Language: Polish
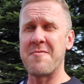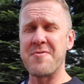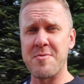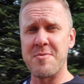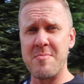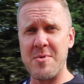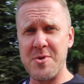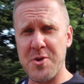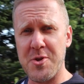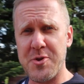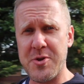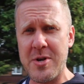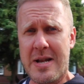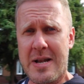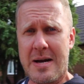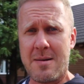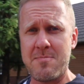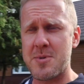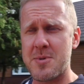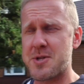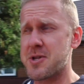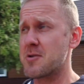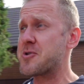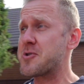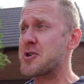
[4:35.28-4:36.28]
w sumie to tyle.
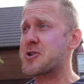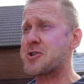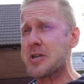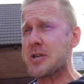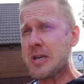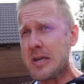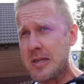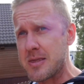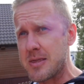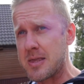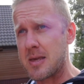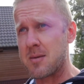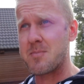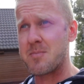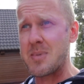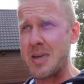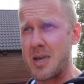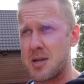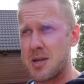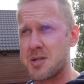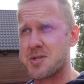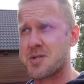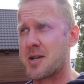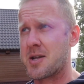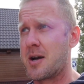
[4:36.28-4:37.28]
Są też inne
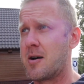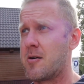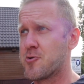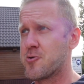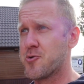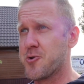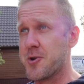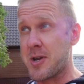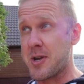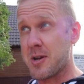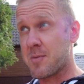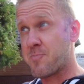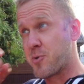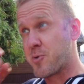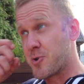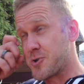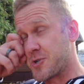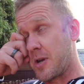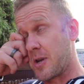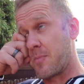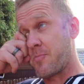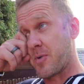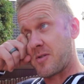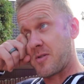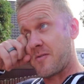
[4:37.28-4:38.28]
miejsca, o których
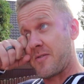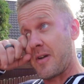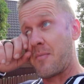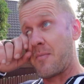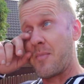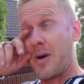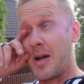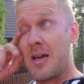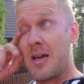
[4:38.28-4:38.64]
później porozmawiamy,